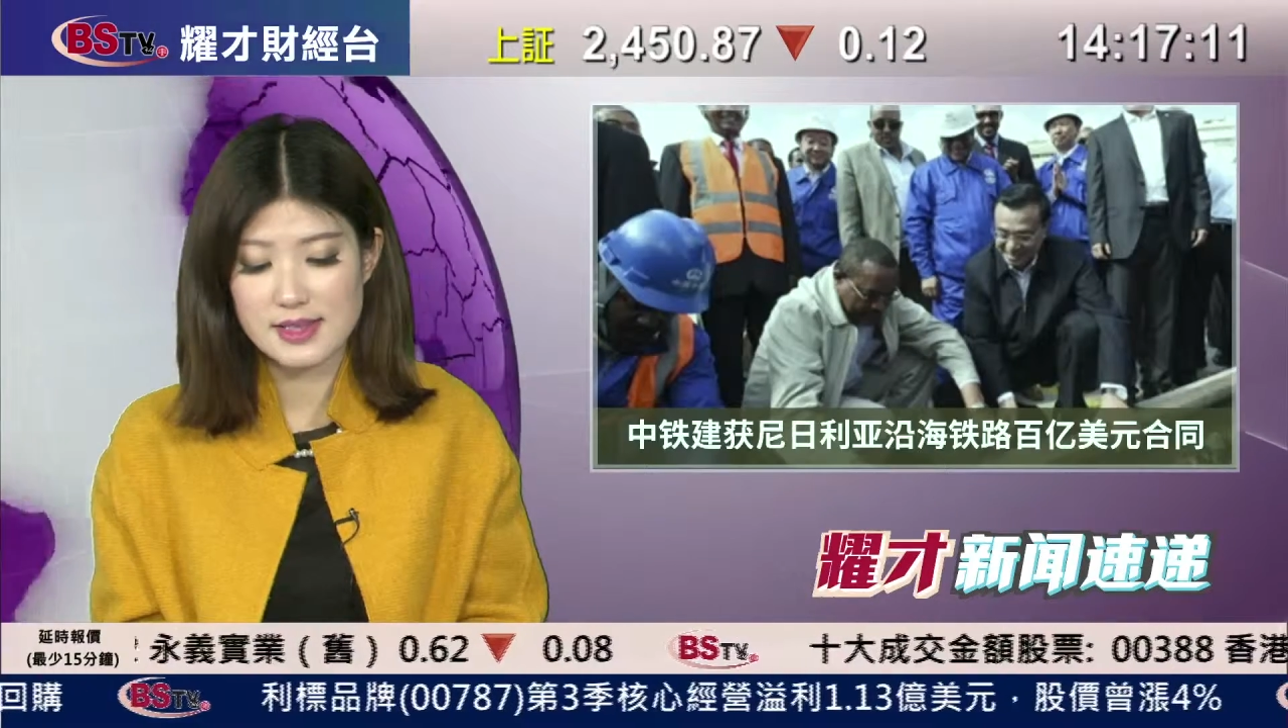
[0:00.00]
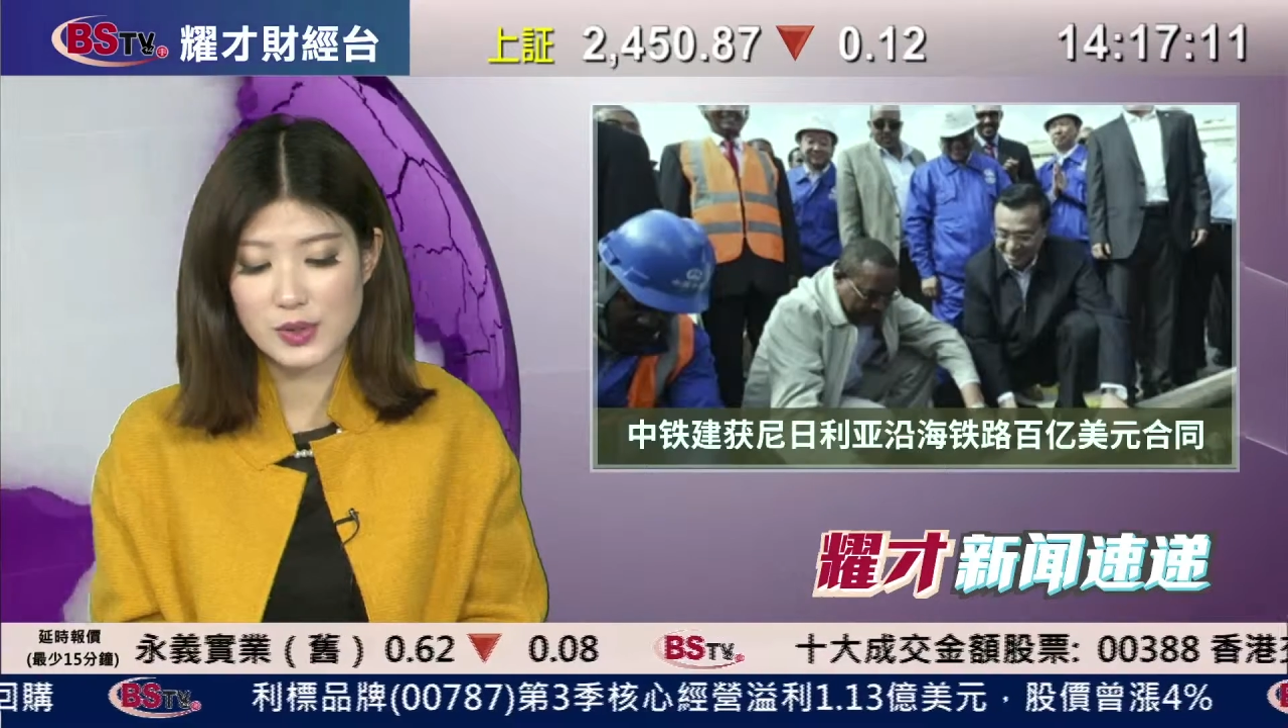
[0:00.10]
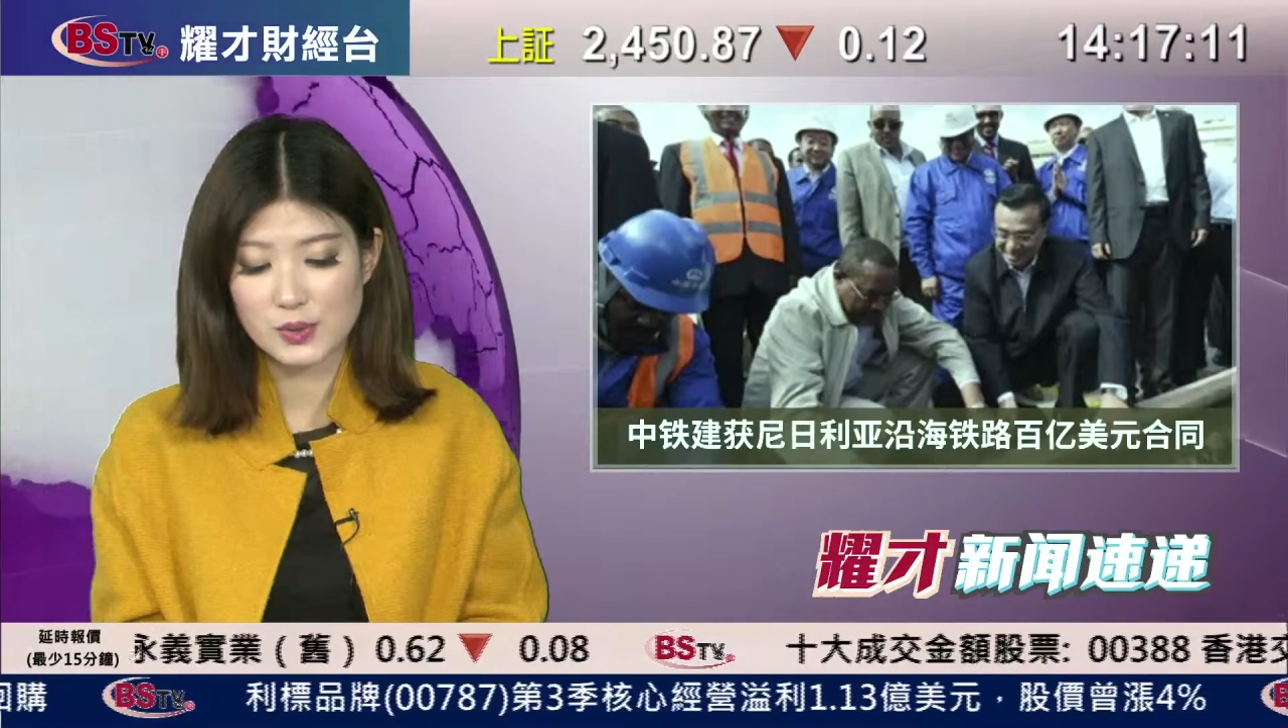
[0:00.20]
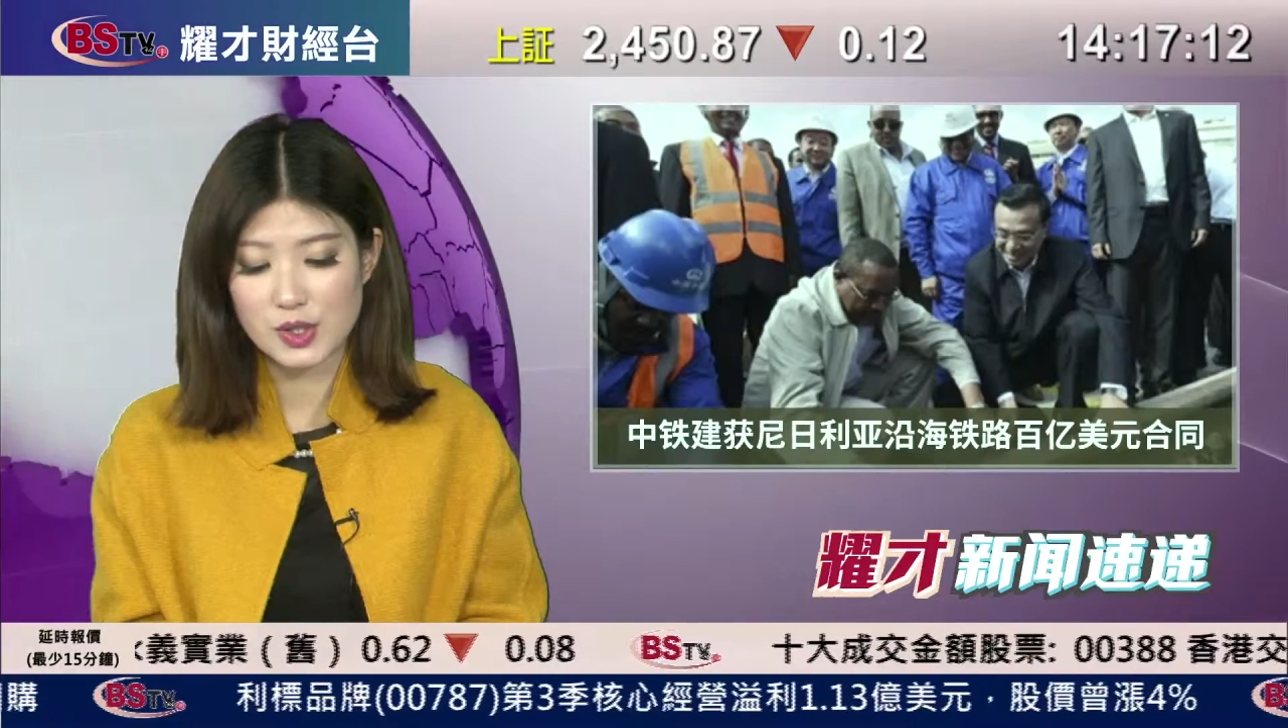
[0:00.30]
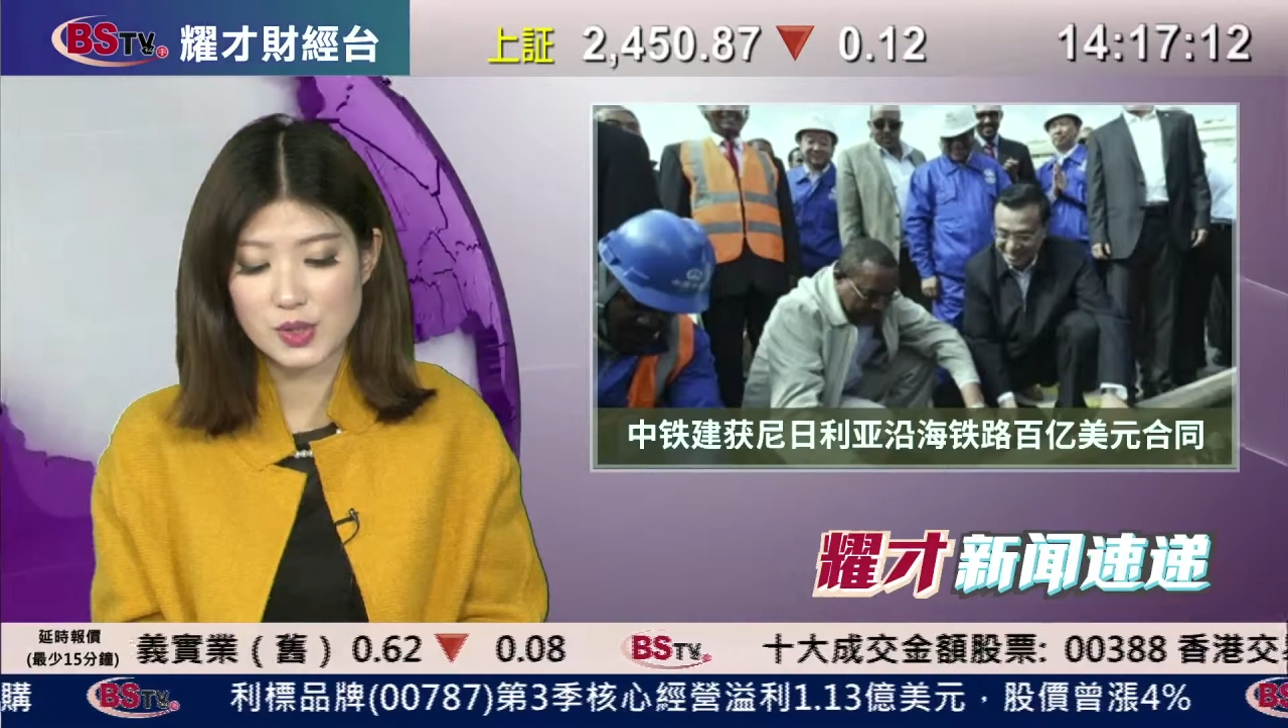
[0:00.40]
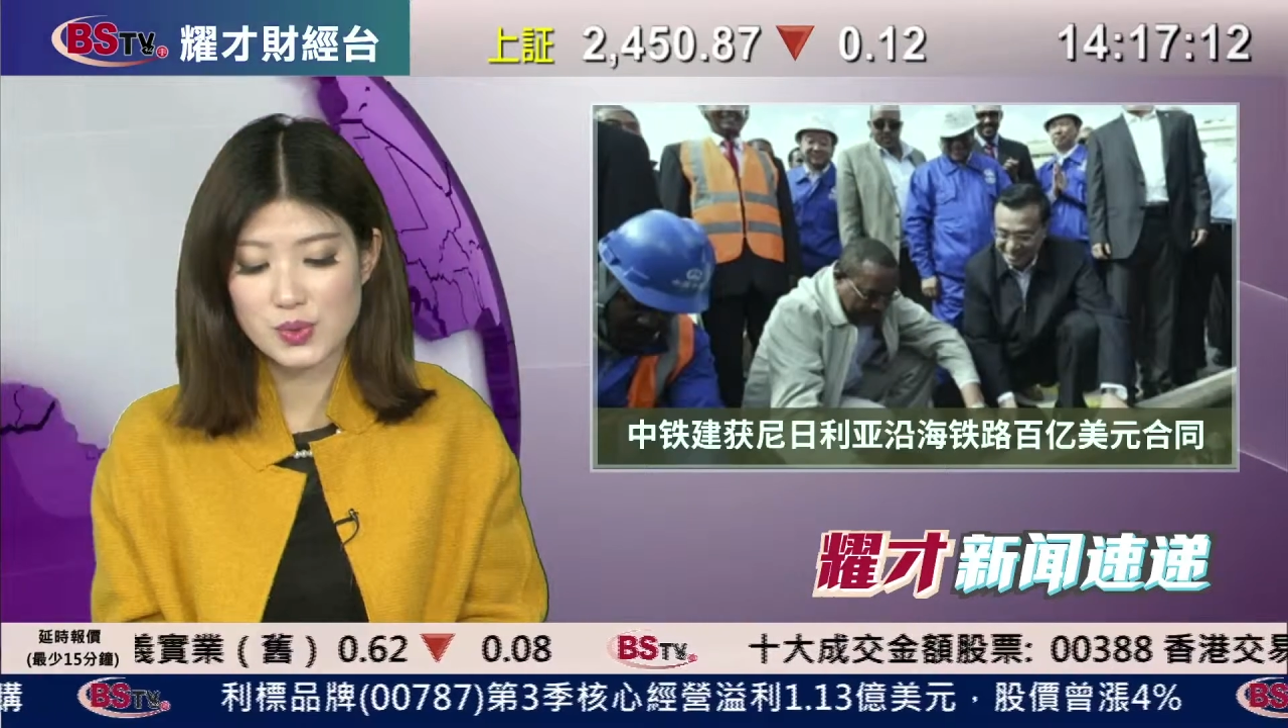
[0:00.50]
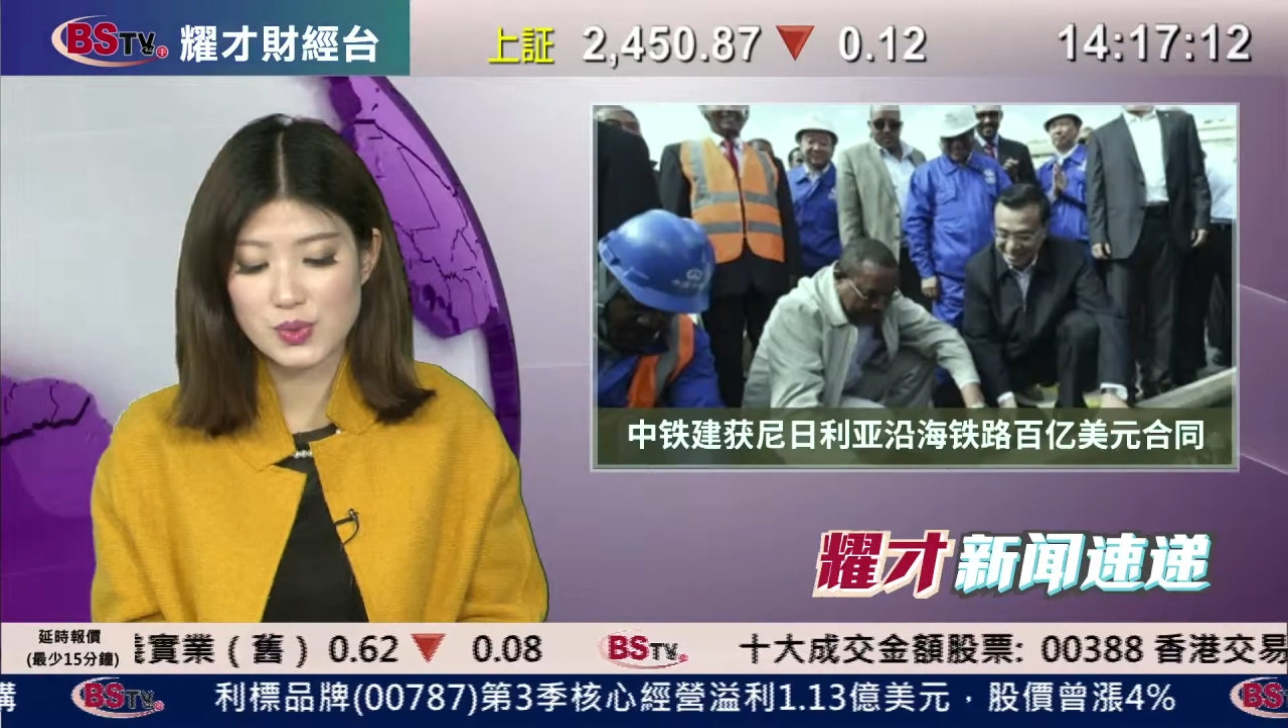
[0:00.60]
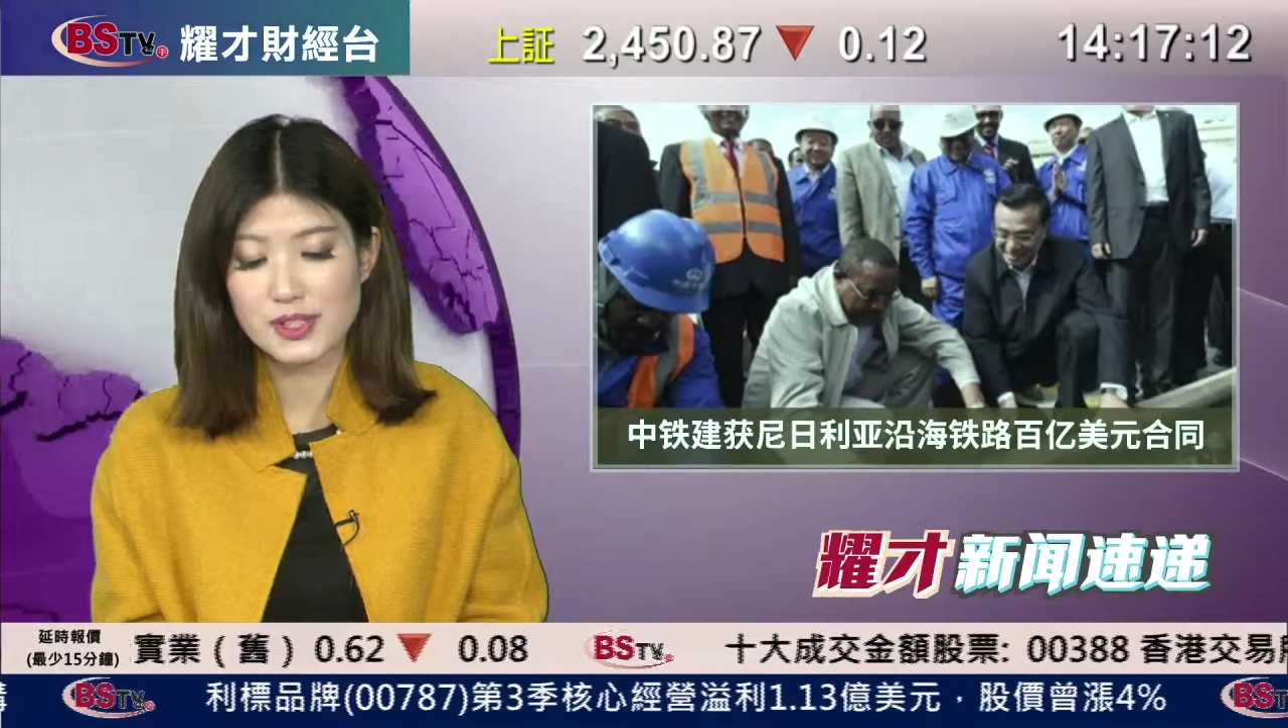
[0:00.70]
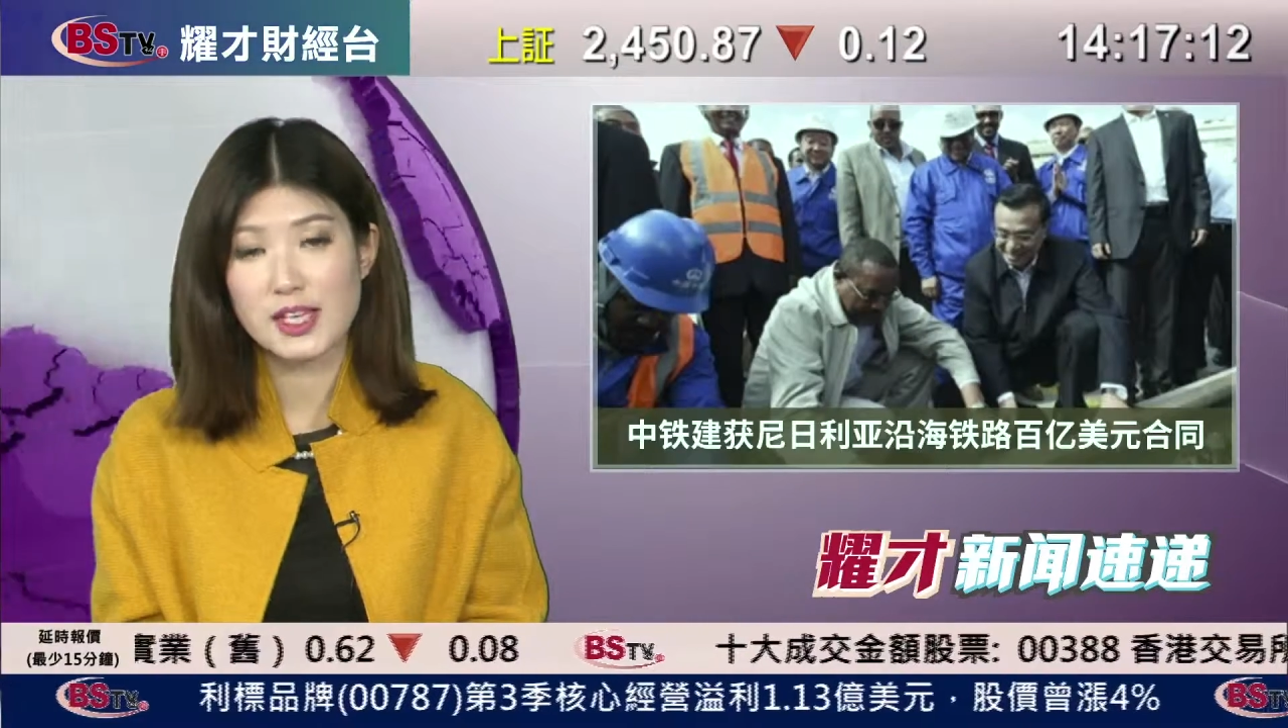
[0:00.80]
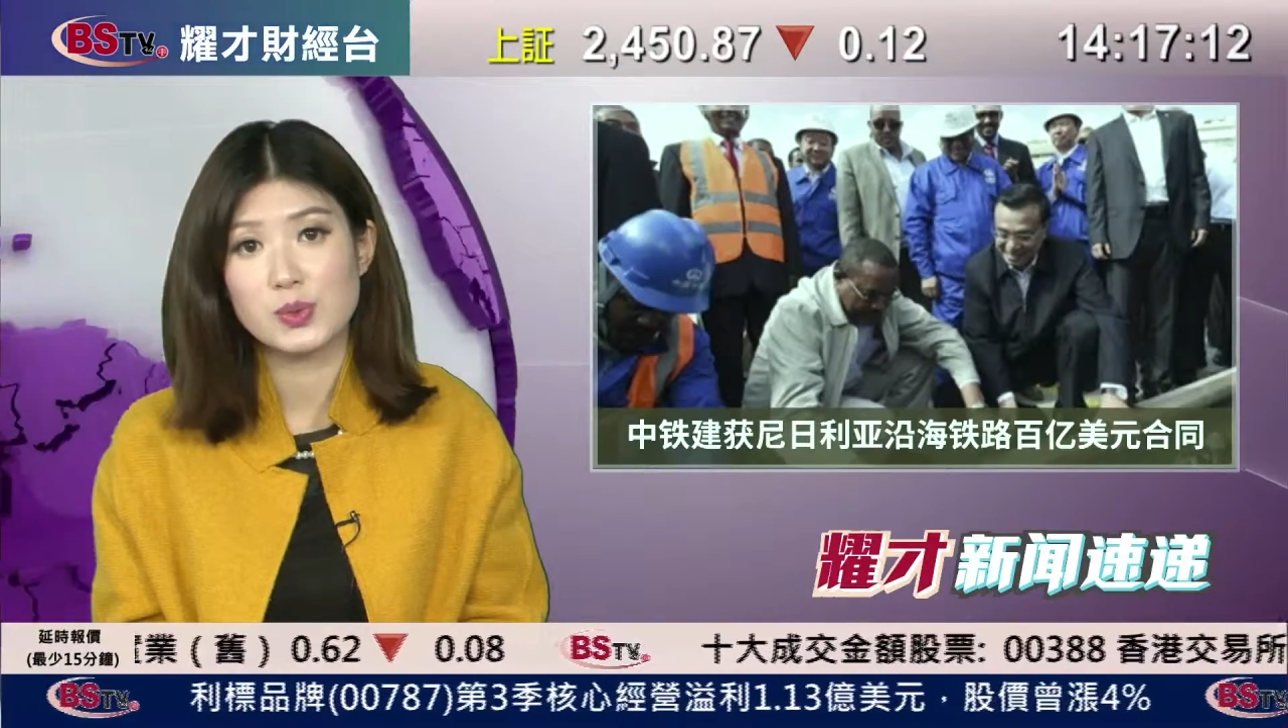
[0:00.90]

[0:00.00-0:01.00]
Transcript: 采用的中国铁